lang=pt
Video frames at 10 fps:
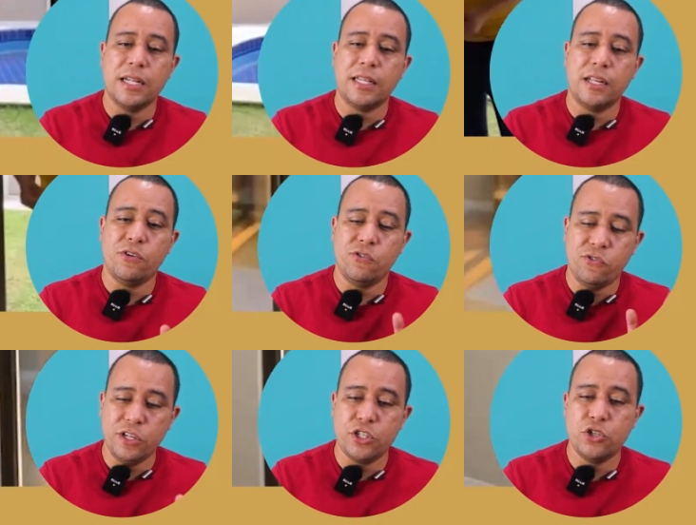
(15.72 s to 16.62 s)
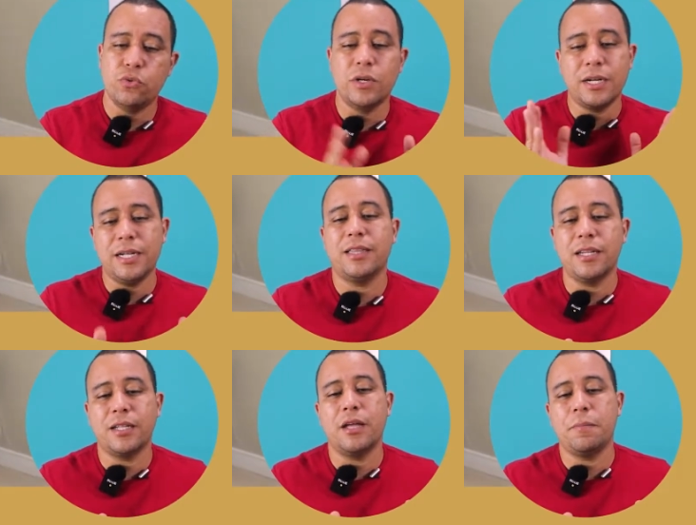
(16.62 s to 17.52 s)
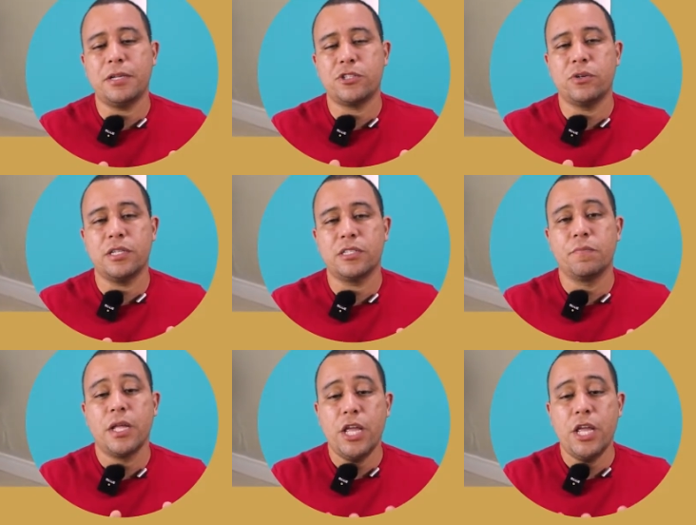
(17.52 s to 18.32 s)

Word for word: entre 21 e 30 repetições.